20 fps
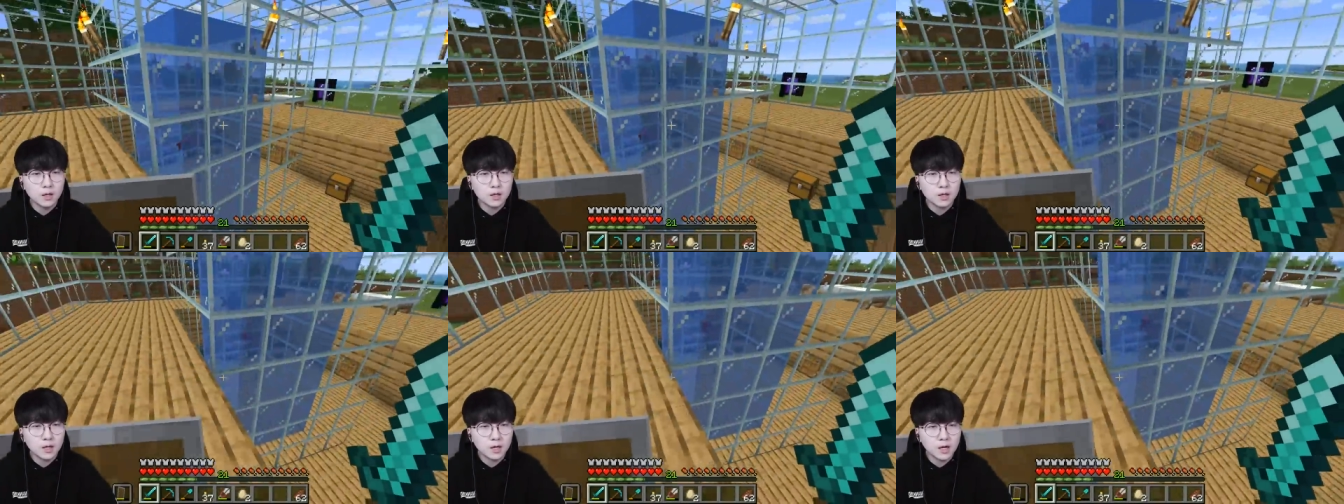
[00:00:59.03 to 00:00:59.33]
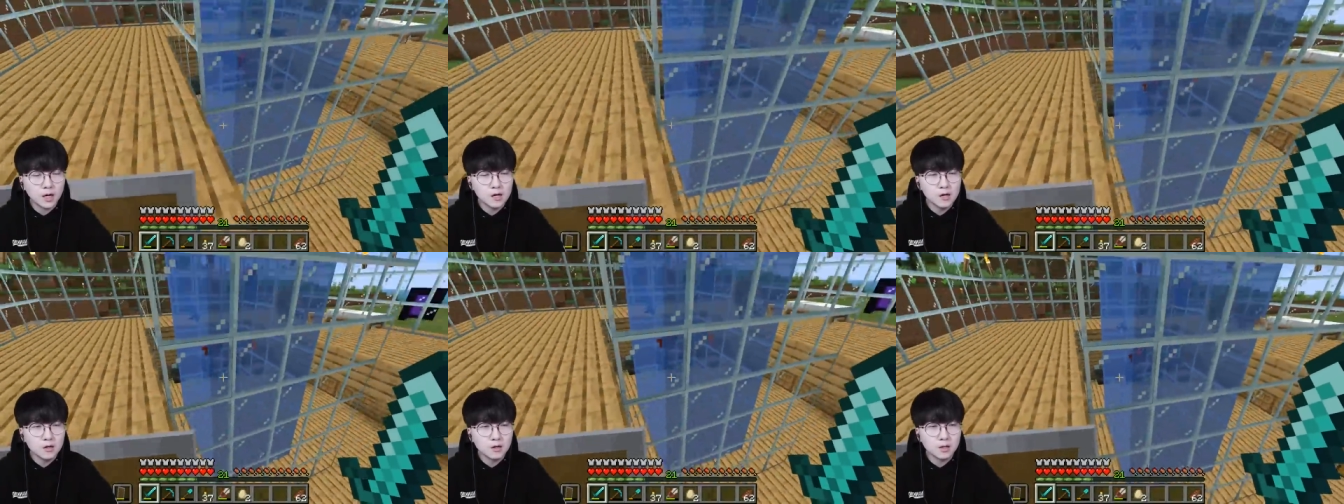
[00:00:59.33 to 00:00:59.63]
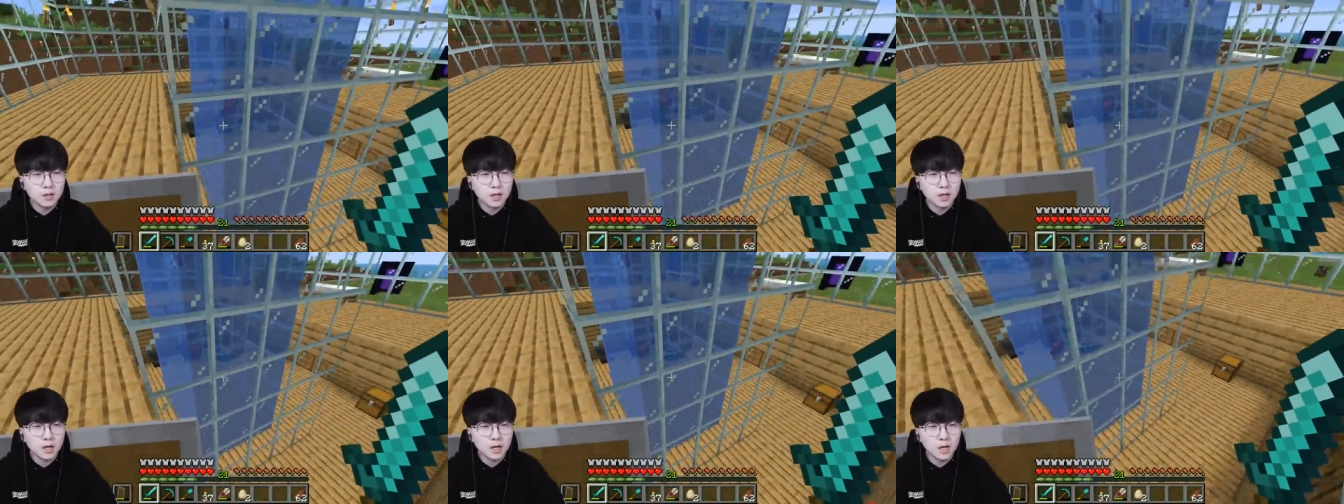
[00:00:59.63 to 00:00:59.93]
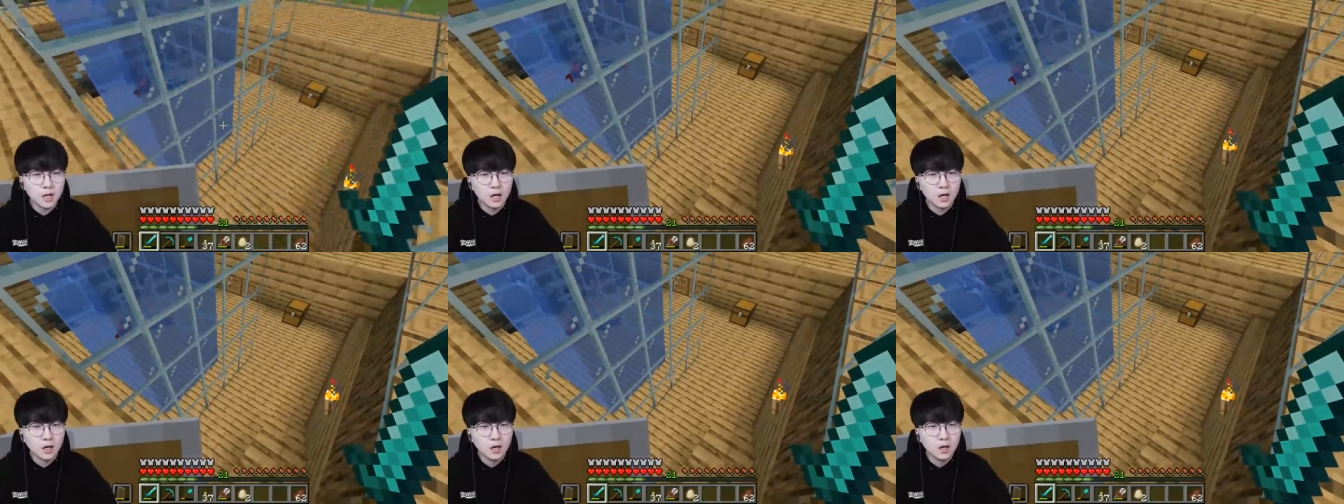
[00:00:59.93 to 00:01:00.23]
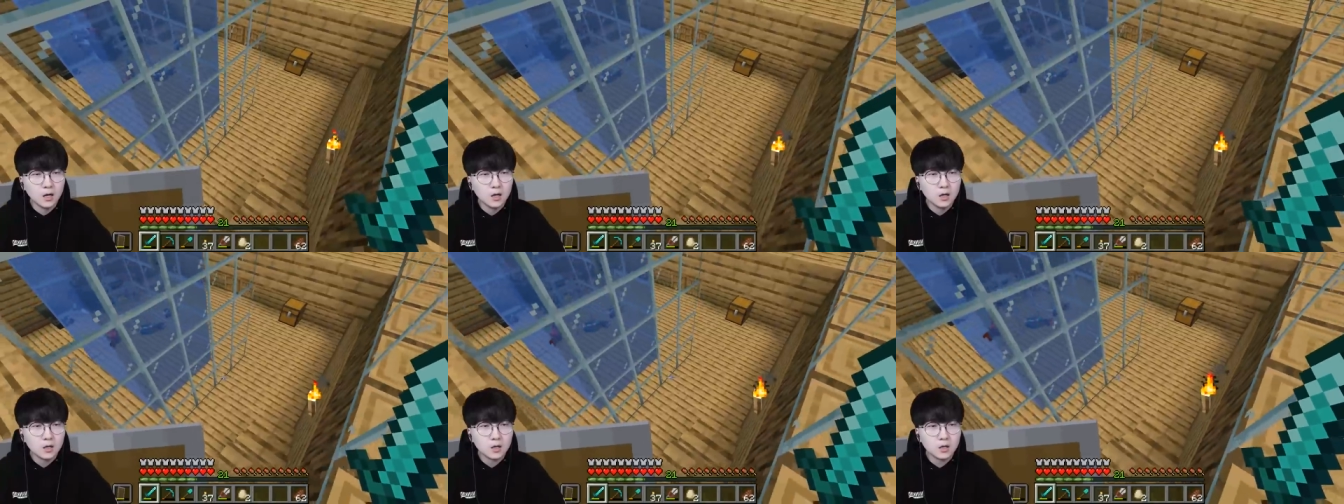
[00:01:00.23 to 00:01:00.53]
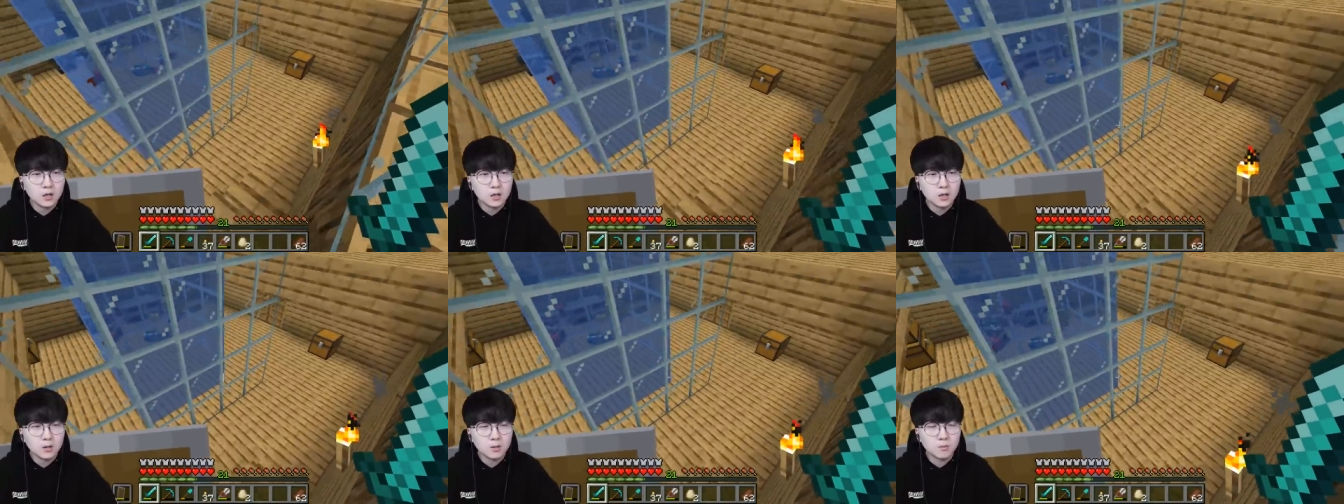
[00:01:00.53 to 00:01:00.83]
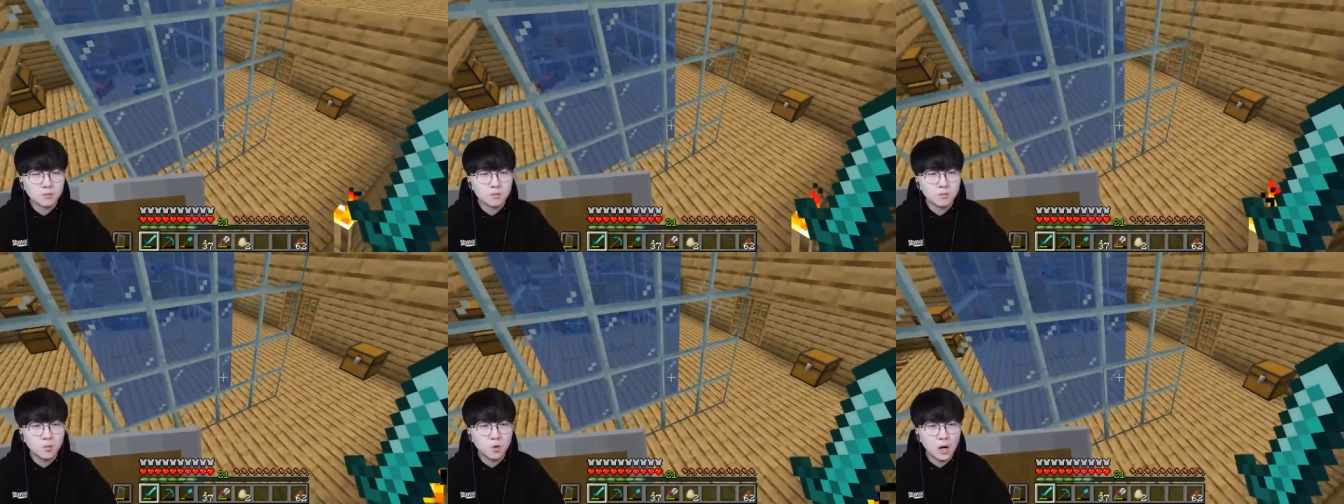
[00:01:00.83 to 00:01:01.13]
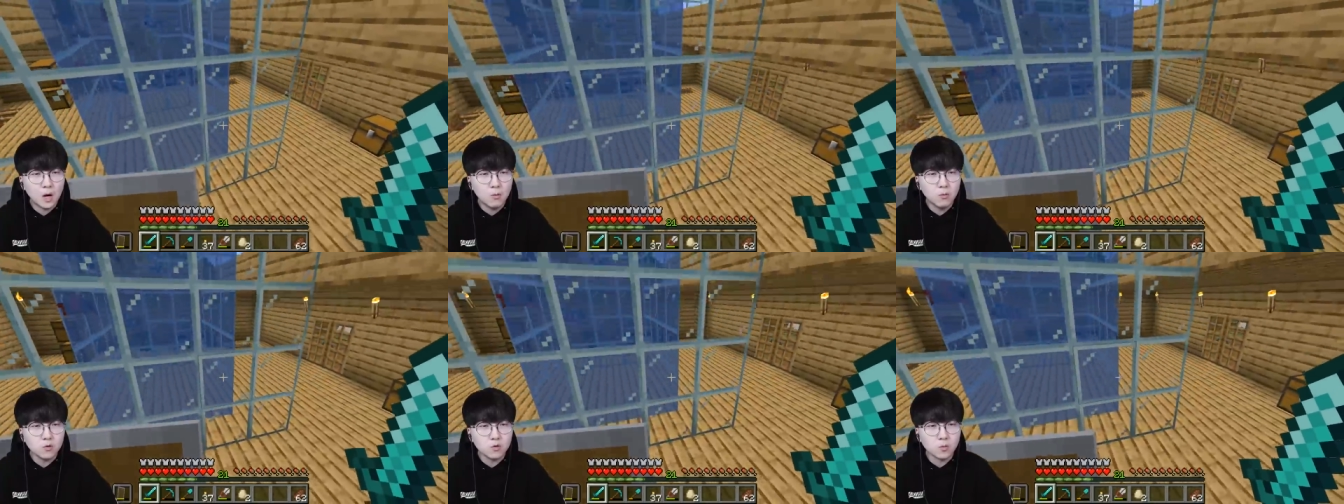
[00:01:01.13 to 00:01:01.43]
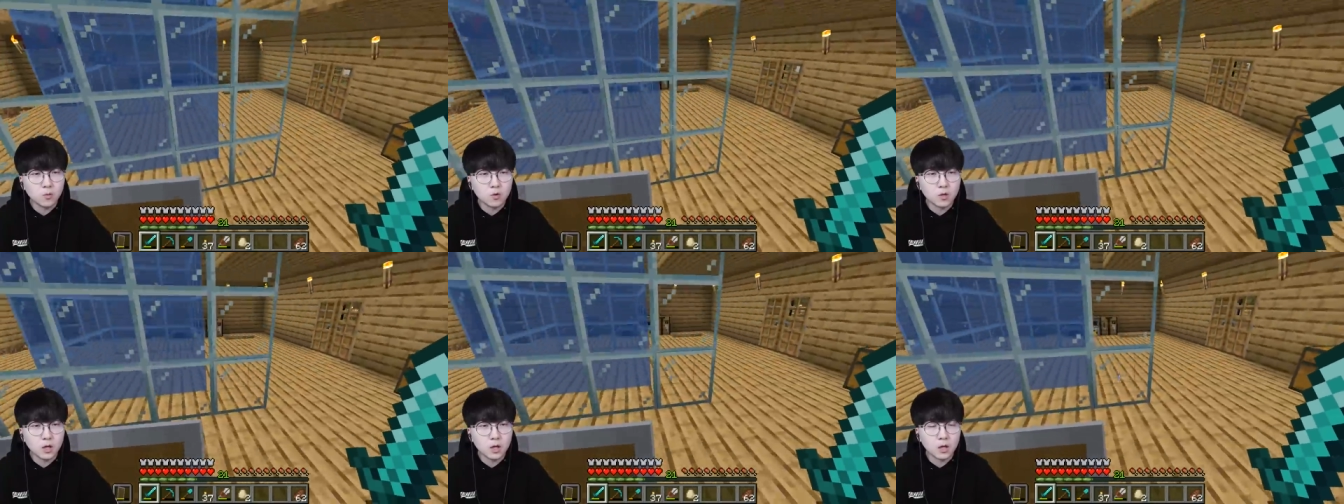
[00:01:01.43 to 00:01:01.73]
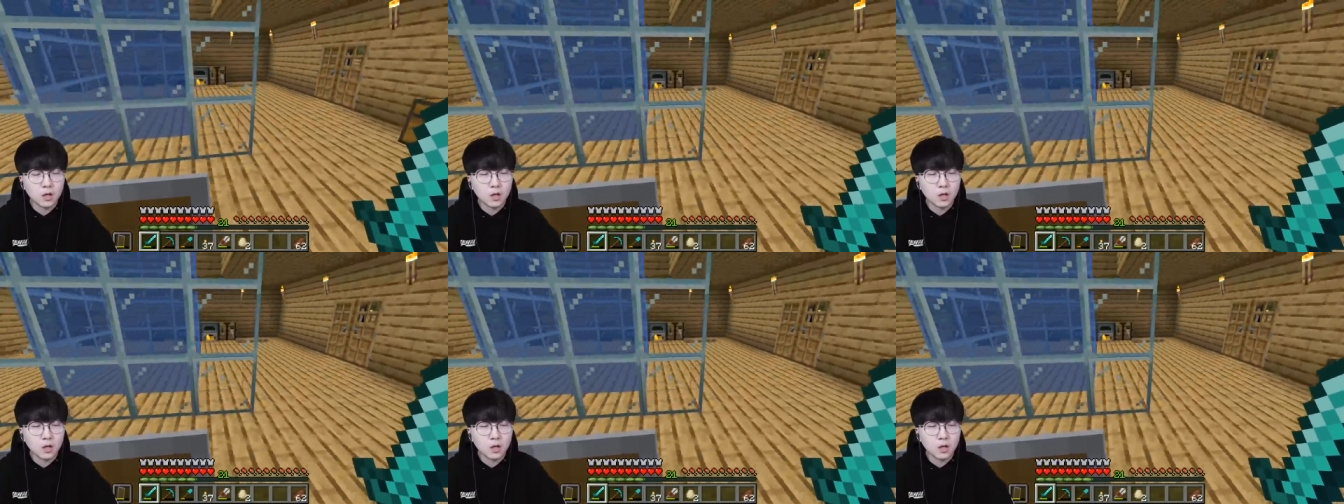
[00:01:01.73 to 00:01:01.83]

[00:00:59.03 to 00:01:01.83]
이게 깔려있으니까 그 뭐 아무것도 못해